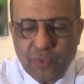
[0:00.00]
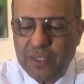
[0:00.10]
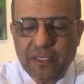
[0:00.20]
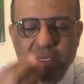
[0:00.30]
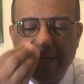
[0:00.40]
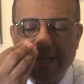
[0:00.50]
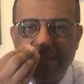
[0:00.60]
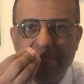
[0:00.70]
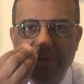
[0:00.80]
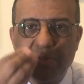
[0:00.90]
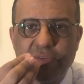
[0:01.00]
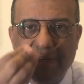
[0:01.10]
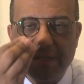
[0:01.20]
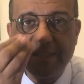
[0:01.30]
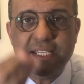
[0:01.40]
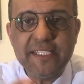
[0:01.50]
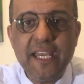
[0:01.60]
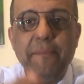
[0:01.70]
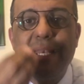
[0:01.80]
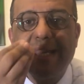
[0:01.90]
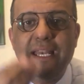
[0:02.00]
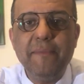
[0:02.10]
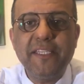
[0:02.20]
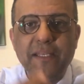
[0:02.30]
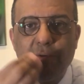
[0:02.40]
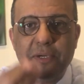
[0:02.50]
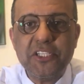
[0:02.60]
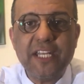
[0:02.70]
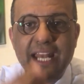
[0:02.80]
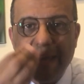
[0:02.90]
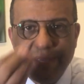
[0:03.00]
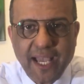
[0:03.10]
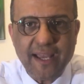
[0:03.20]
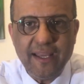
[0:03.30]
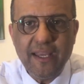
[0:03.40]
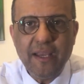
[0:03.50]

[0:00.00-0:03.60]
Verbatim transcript: والله العظيم بيوصف علاقات جنسيه بالكلمات المباشره القبيحه